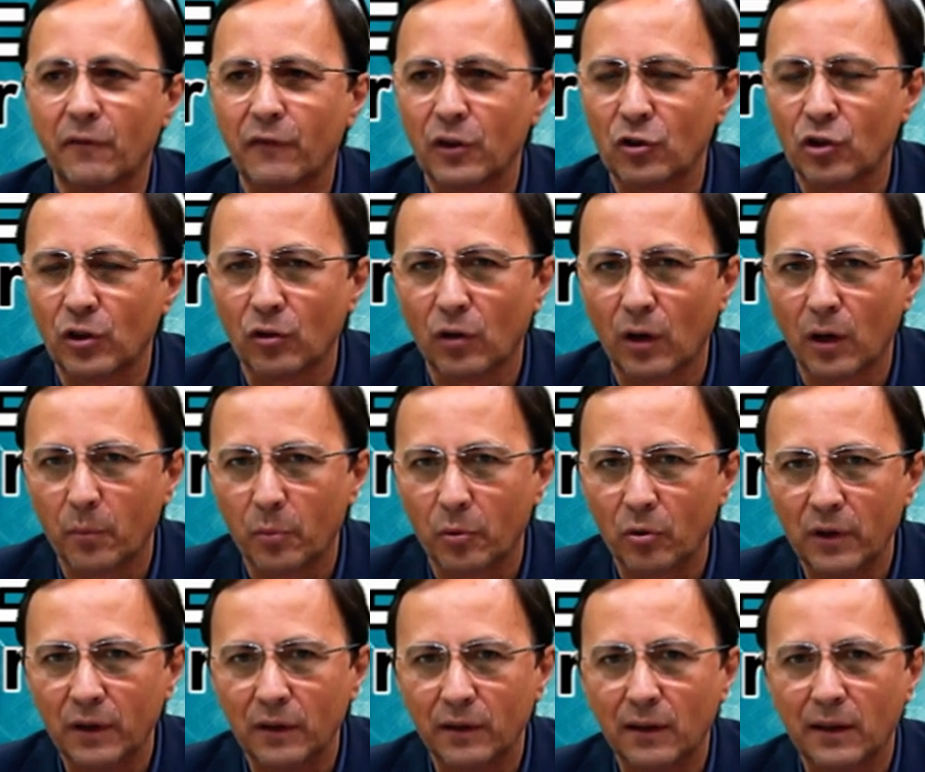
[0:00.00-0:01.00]
facendo la
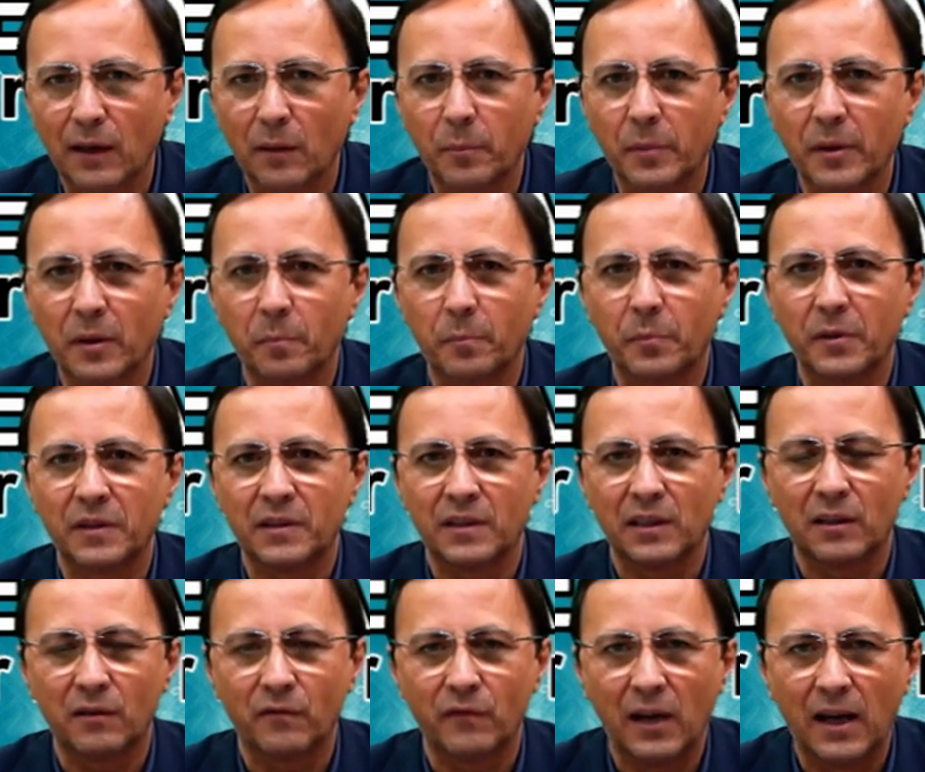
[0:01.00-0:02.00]
politica per
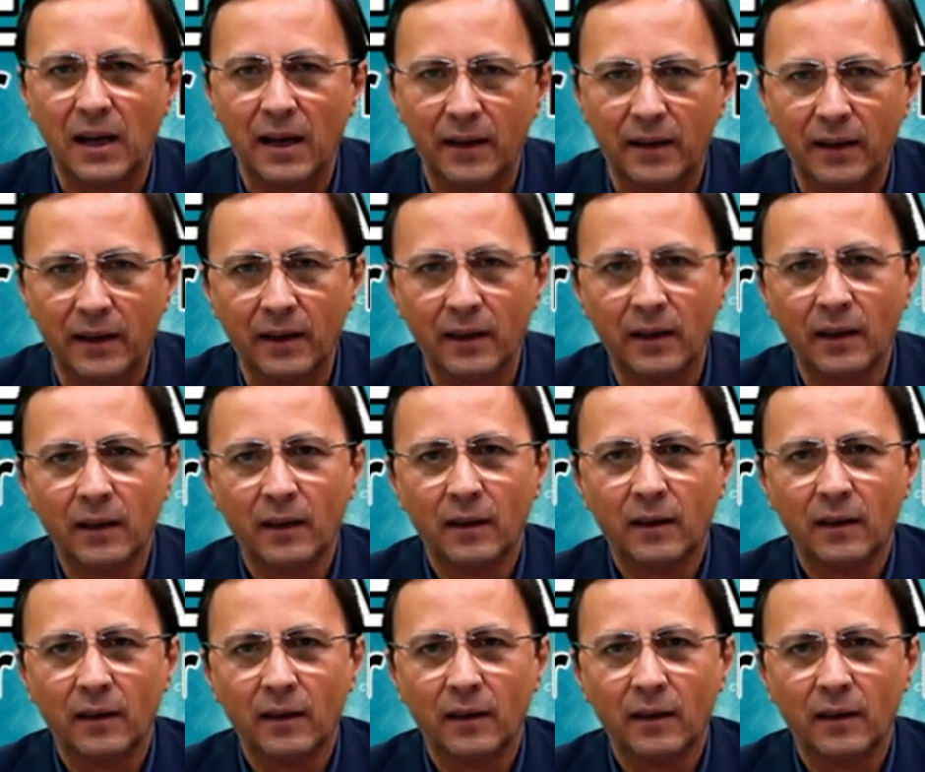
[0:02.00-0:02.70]
preservare